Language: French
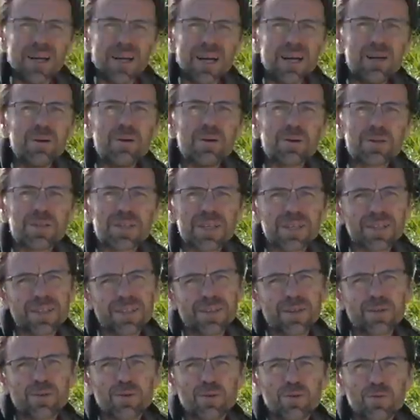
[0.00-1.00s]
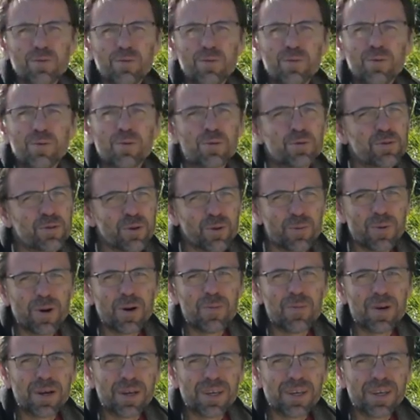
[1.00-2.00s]
Alors, certains d'entre vous l'ont sûrement
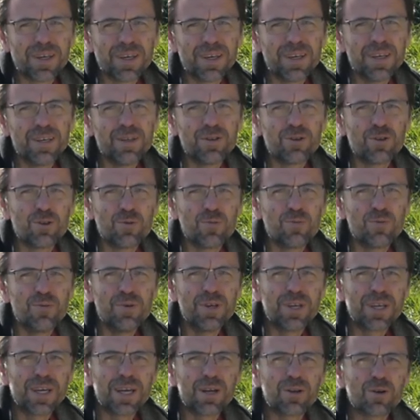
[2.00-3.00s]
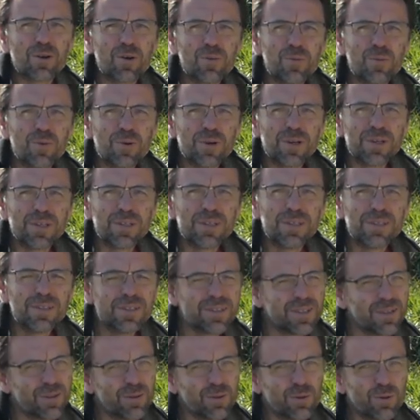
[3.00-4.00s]
remarqué, depuis quelques mois,
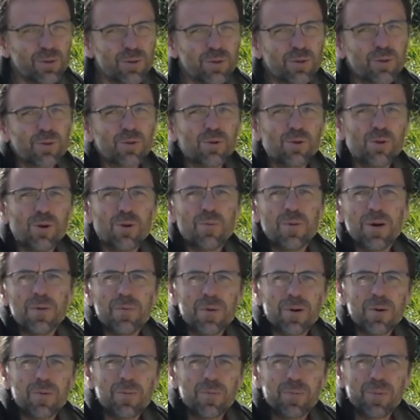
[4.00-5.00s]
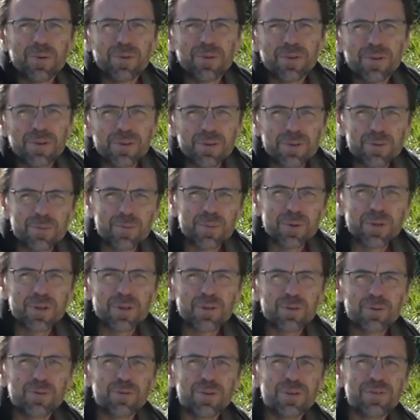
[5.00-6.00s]
euh, globalement pendant,
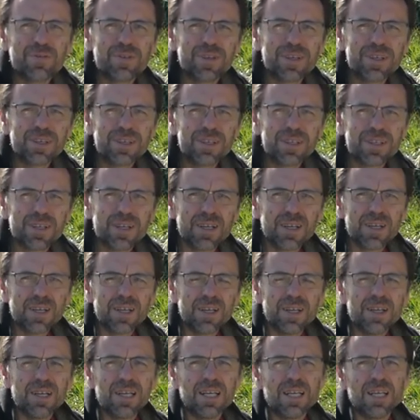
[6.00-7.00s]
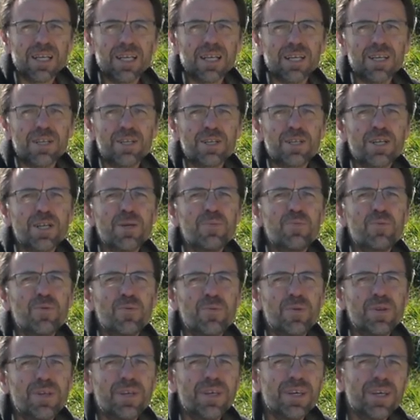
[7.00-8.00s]
pendant tout l'hiver, j'ai
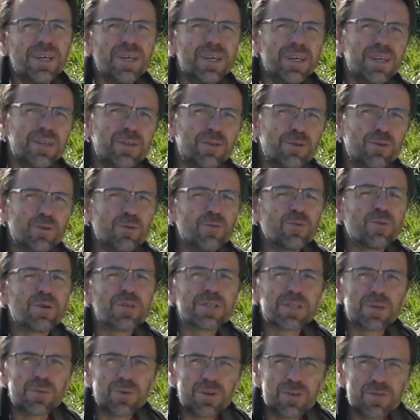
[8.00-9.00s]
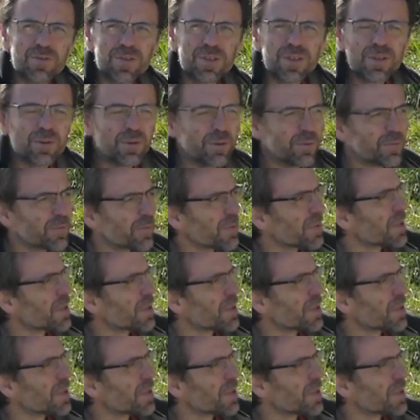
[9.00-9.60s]
publié de moins en moins de vidéos.